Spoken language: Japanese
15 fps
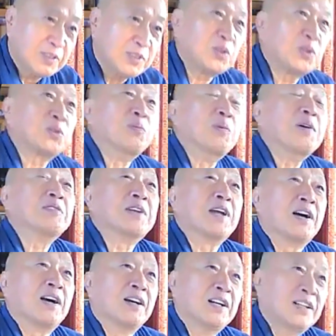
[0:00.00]
ちょっと
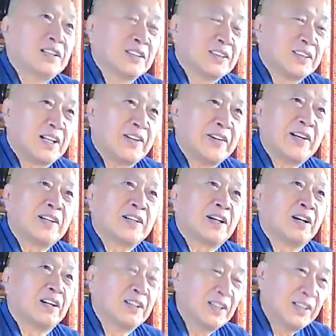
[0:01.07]
マフラーかなん
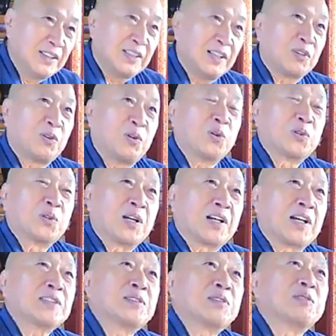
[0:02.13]
か、コートか
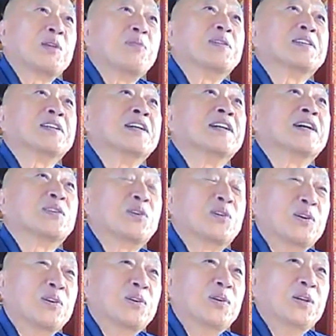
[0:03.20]
貸してくれませんかと
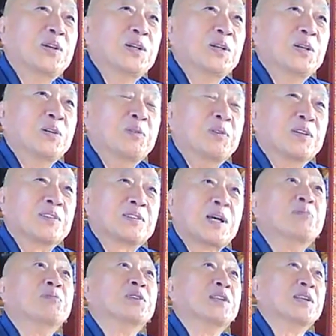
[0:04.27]
か。もう
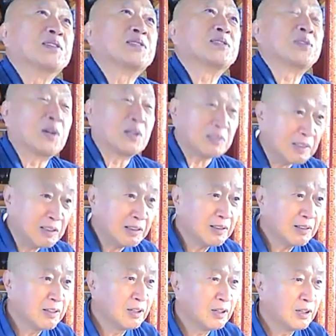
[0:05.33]
寒いですとかね。
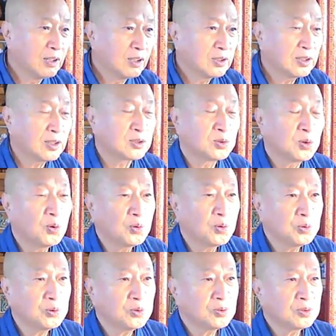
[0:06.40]
だからそう
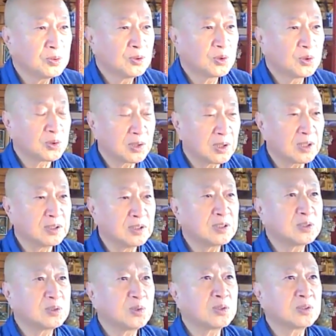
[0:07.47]
いうことで
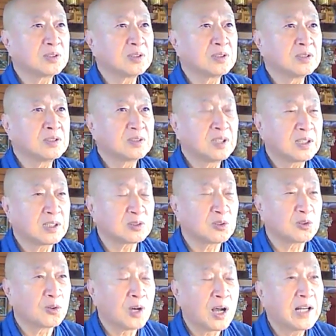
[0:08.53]
日常生活
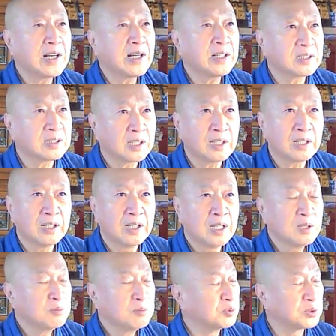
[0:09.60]
を離れて
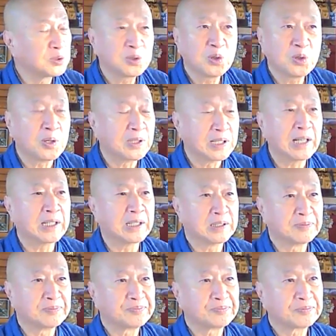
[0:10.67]
仏道はな
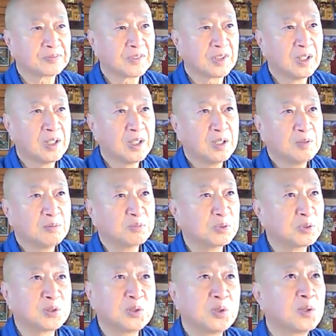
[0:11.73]
い。
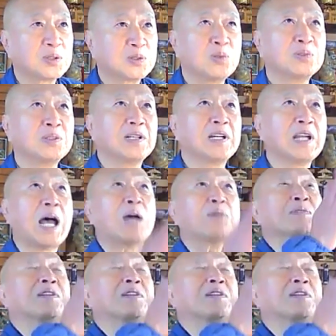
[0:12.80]
仏道はそんなね、阿